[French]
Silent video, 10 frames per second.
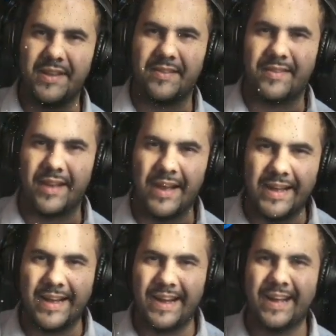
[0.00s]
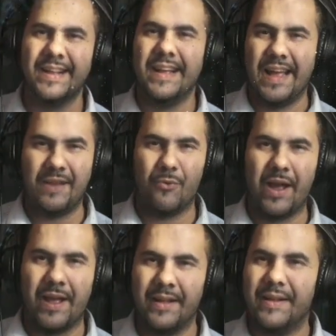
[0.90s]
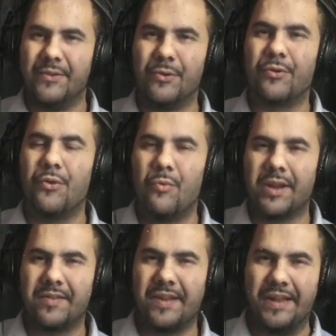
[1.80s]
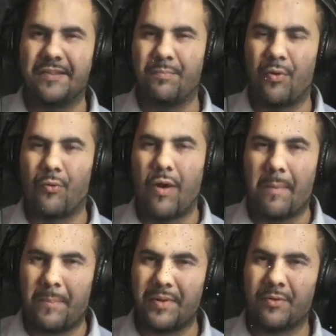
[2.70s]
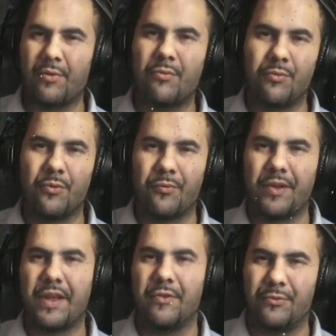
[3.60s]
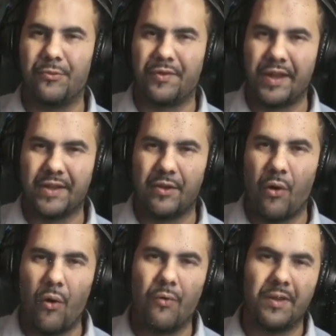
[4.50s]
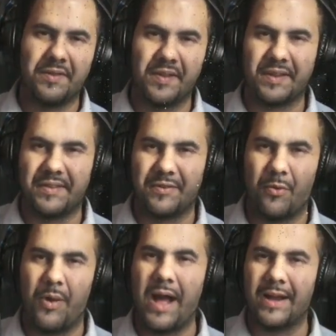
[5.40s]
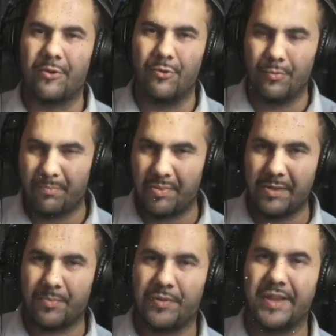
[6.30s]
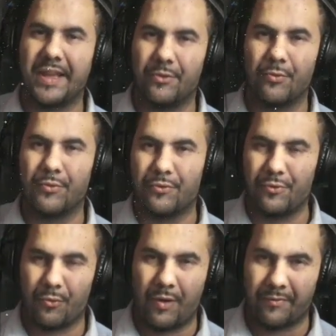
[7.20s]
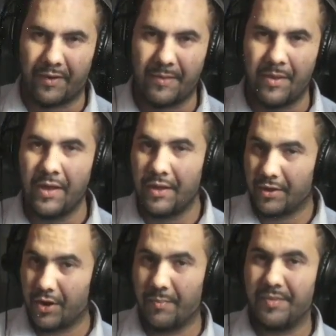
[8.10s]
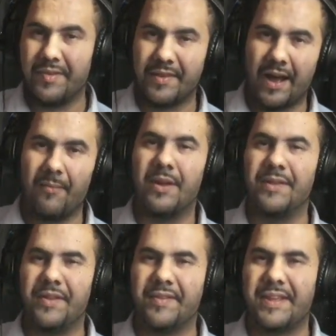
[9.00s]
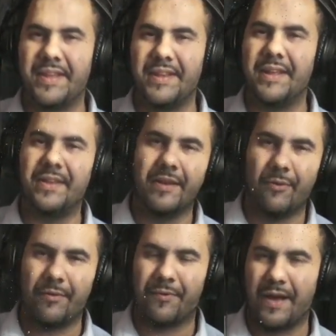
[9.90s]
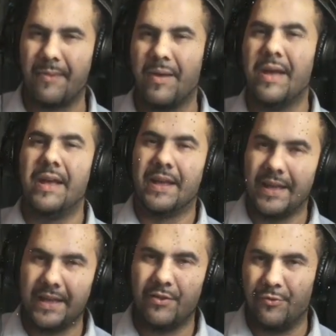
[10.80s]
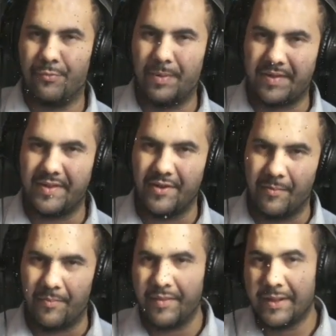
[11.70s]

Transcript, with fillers: et eh ouais, donc le mois Castelix, pourquoi Parce que je vais vous offrir du 5 au 25 décembre inclus plein de petits cadeaux sur Warframe comme des armes, des skins, des Warframes, et du Platinum.